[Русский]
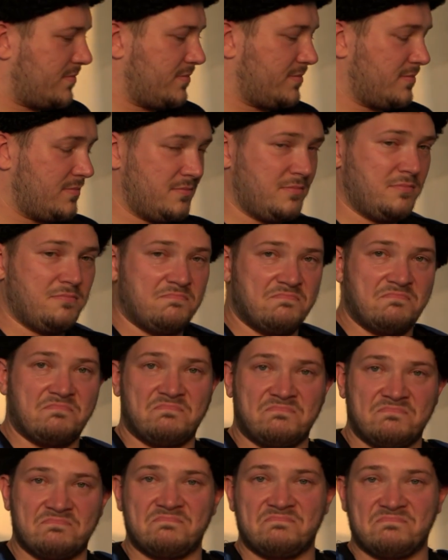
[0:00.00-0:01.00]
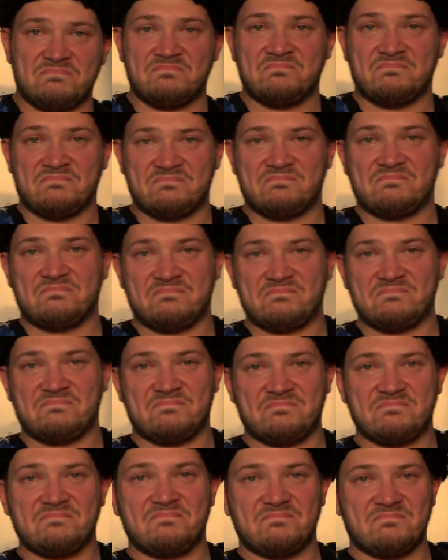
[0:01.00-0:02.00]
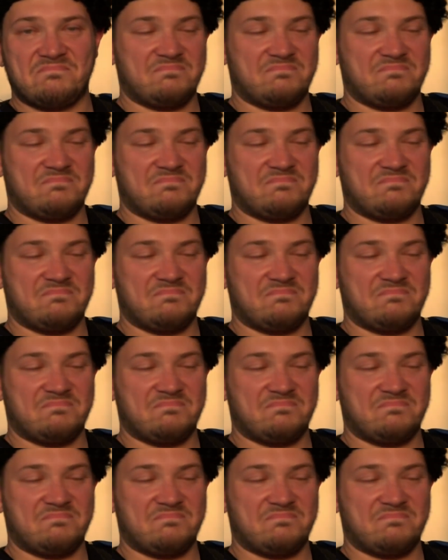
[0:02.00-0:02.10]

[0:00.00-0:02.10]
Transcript: Да и меня дома ждут, надеюсь.